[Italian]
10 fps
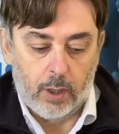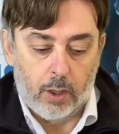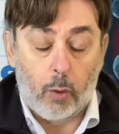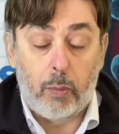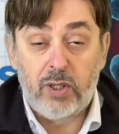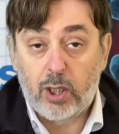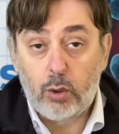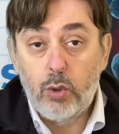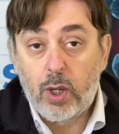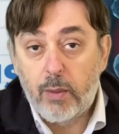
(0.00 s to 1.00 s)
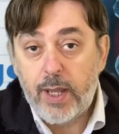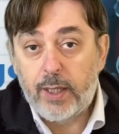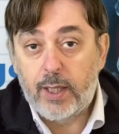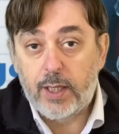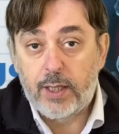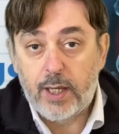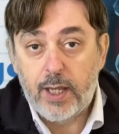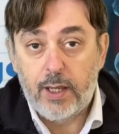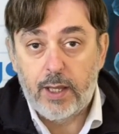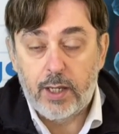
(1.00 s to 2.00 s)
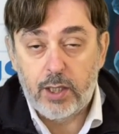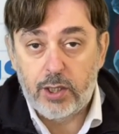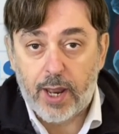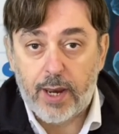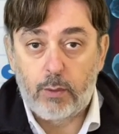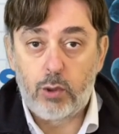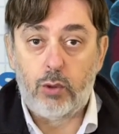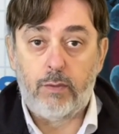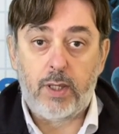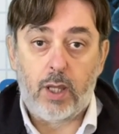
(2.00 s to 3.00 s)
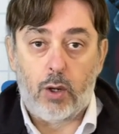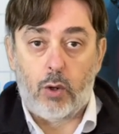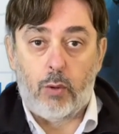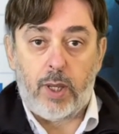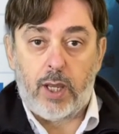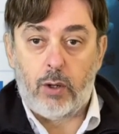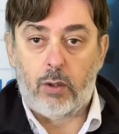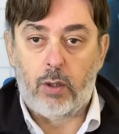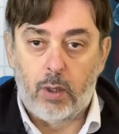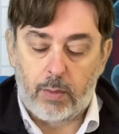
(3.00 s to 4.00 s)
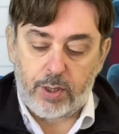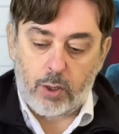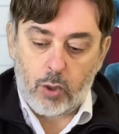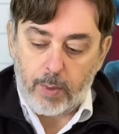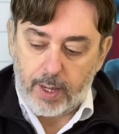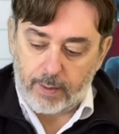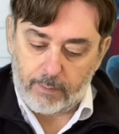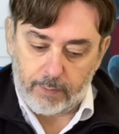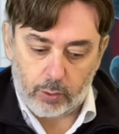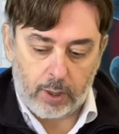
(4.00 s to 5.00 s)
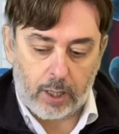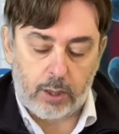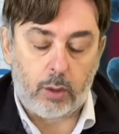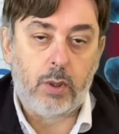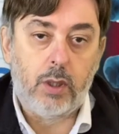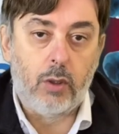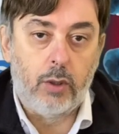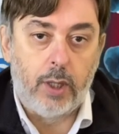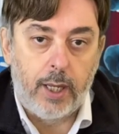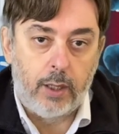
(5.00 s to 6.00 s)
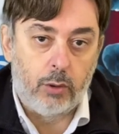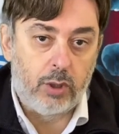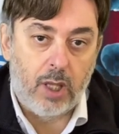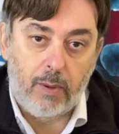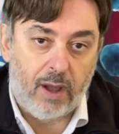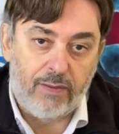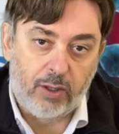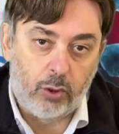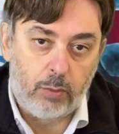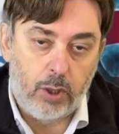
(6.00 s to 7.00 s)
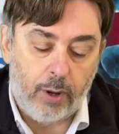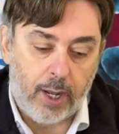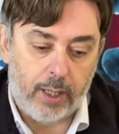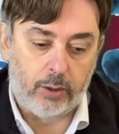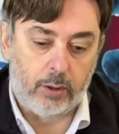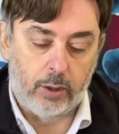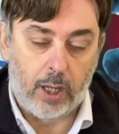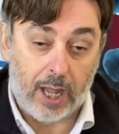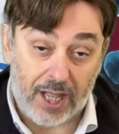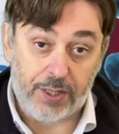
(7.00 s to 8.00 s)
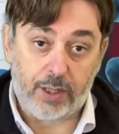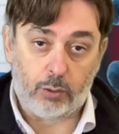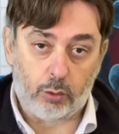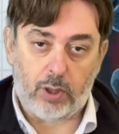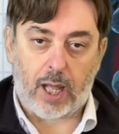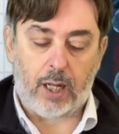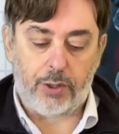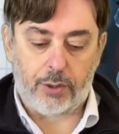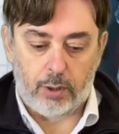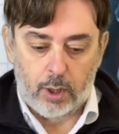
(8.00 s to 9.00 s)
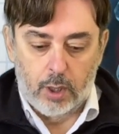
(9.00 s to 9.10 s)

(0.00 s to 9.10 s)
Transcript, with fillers: Ho pensato lungamente se registrare questo video o meno, ma siccome vedo che la situazione non sta affatto migliorando, anzi tutt'altro,